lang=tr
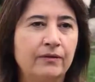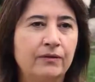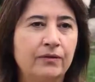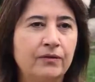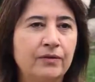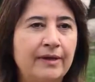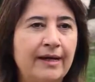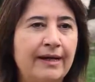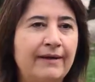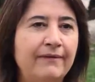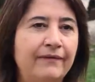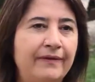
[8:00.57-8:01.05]

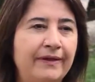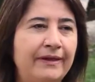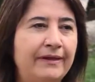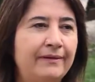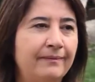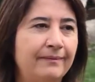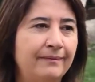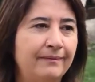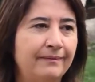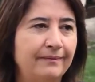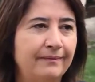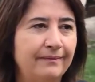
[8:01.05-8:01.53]
dünya
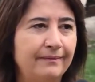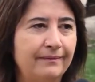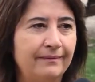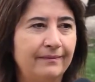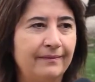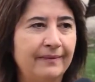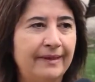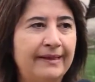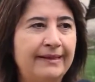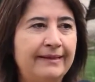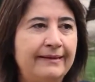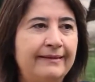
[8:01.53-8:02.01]

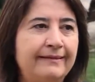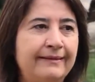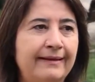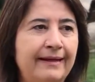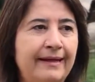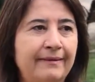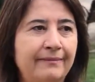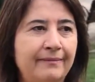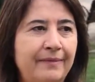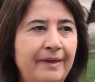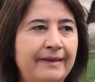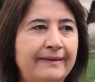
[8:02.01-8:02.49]

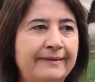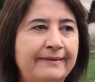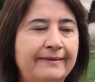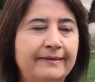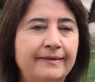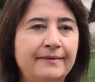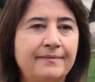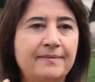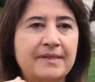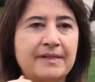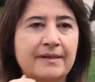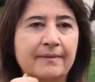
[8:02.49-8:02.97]
filmlerinden
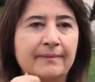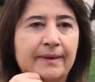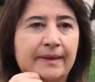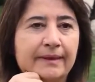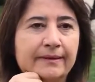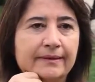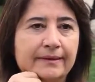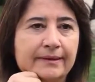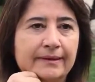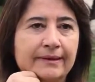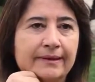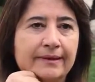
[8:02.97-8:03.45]
baktığım
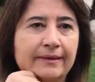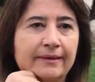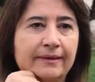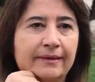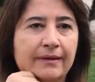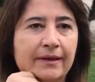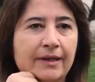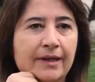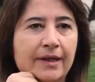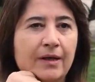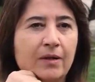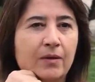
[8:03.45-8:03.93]
zaman
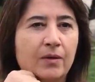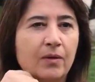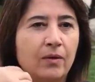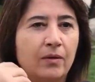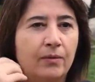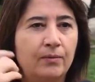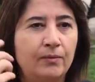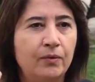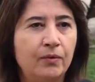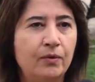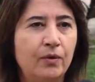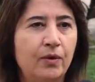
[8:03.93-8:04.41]
e,
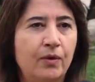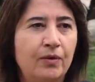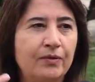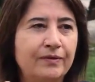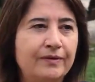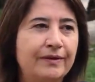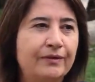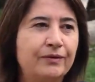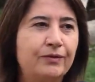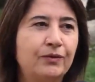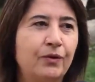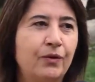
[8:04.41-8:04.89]
bu
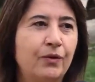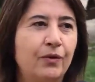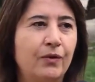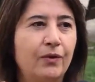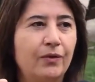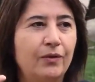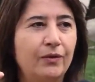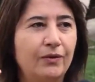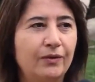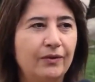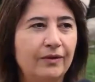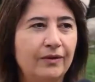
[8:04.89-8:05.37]
Orta
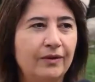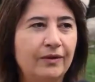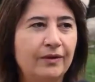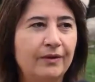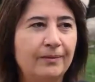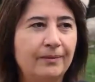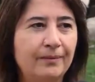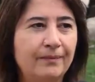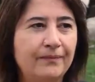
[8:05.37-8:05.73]
Doğu e,